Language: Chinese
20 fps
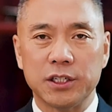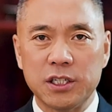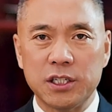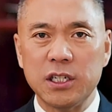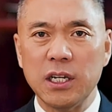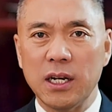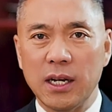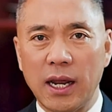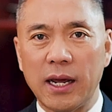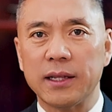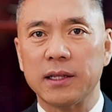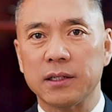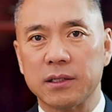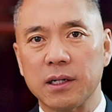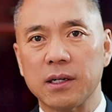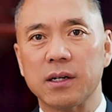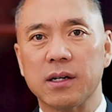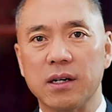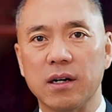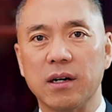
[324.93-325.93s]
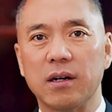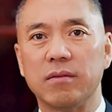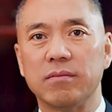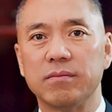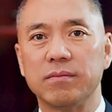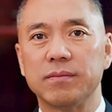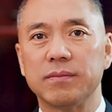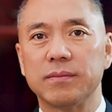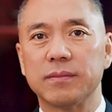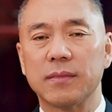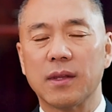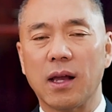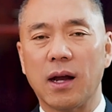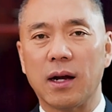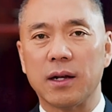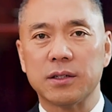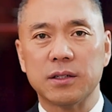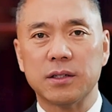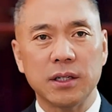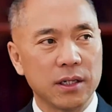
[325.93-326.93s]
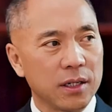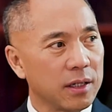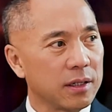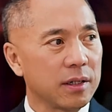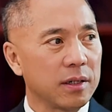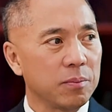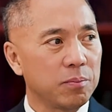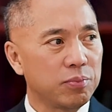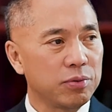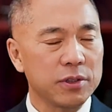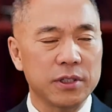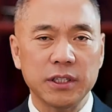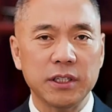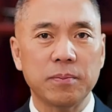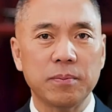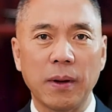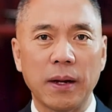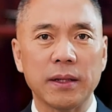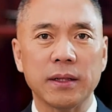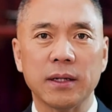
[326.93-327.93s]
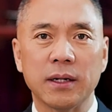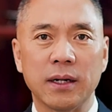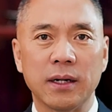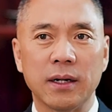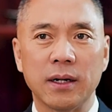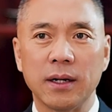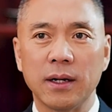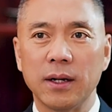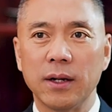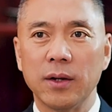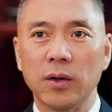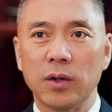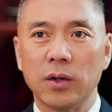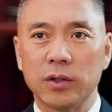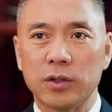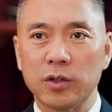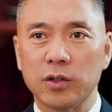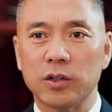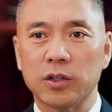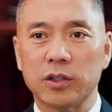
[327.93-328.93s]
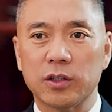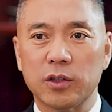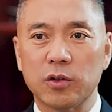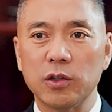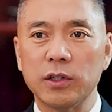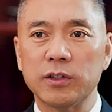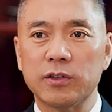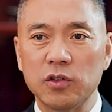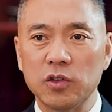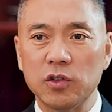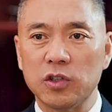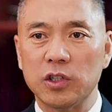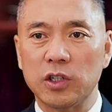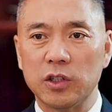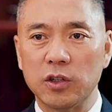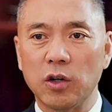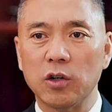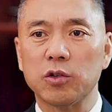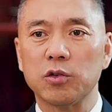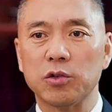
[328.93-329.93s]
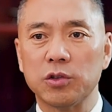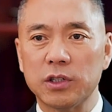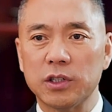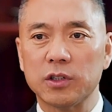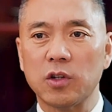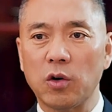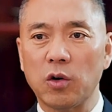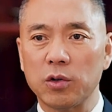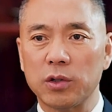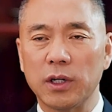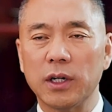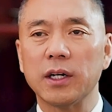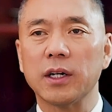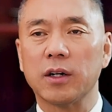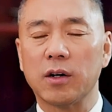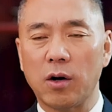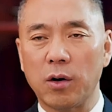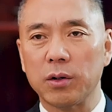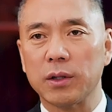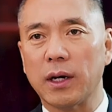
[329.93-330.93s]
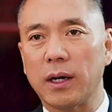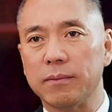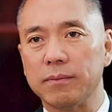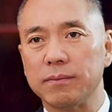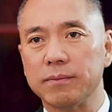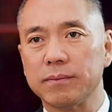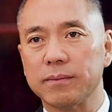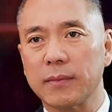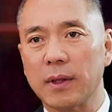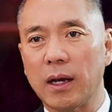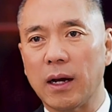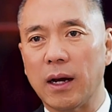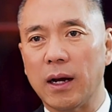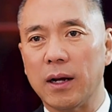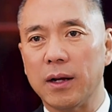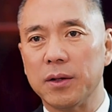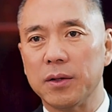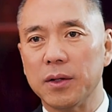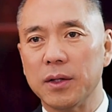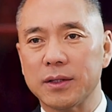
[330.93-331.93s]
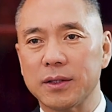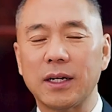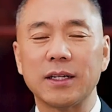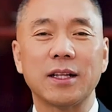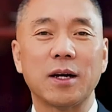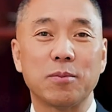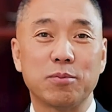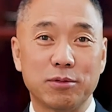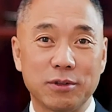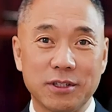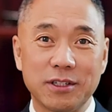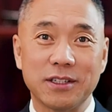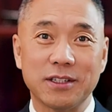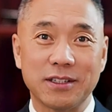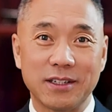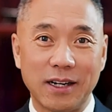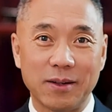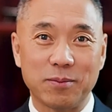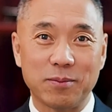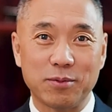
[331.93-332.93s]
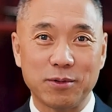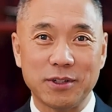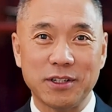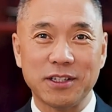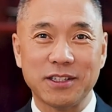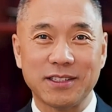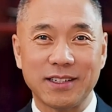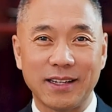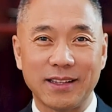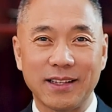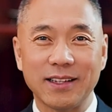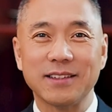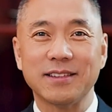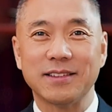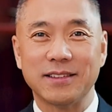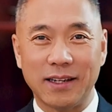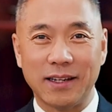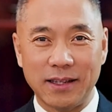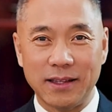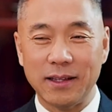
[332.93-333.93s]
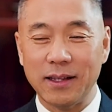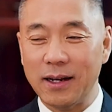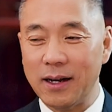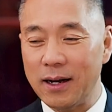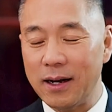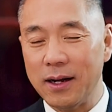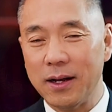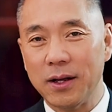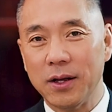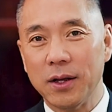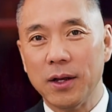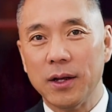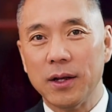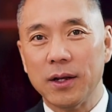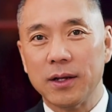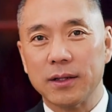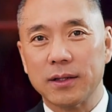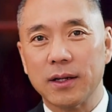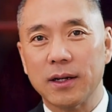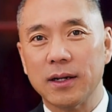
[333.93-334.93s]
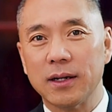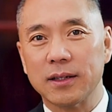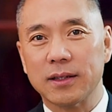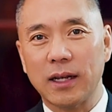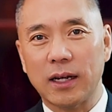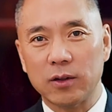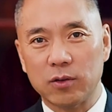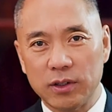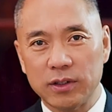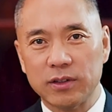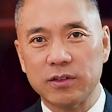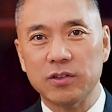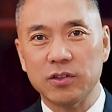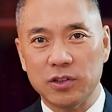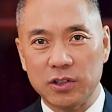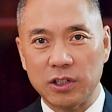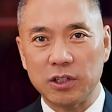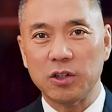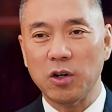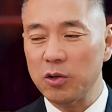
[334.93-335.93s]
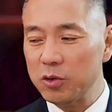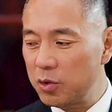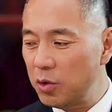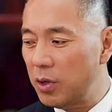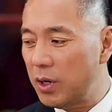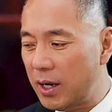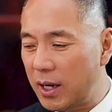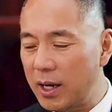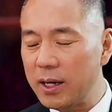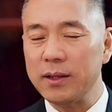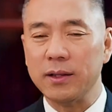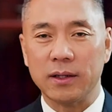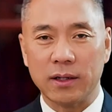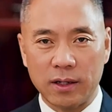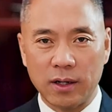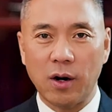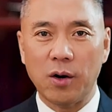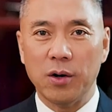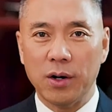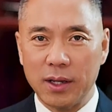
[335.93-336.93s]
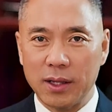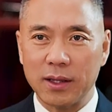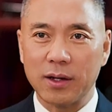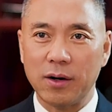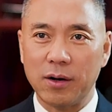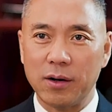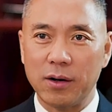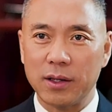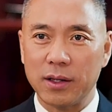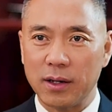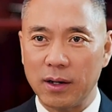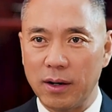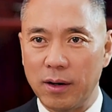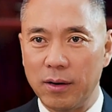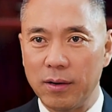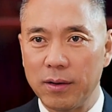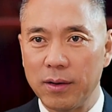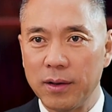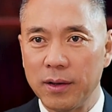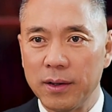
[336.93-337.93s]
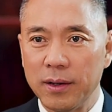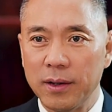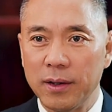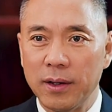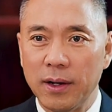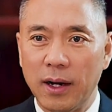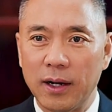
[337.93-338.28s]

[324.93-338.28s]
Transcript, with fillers: 可信赖的政客，啊，这个人不是一般的，就是对自己的要求是道德很高的啊，但他不是人，不是神，他是人啊，他他对自己的要求很高很高很高，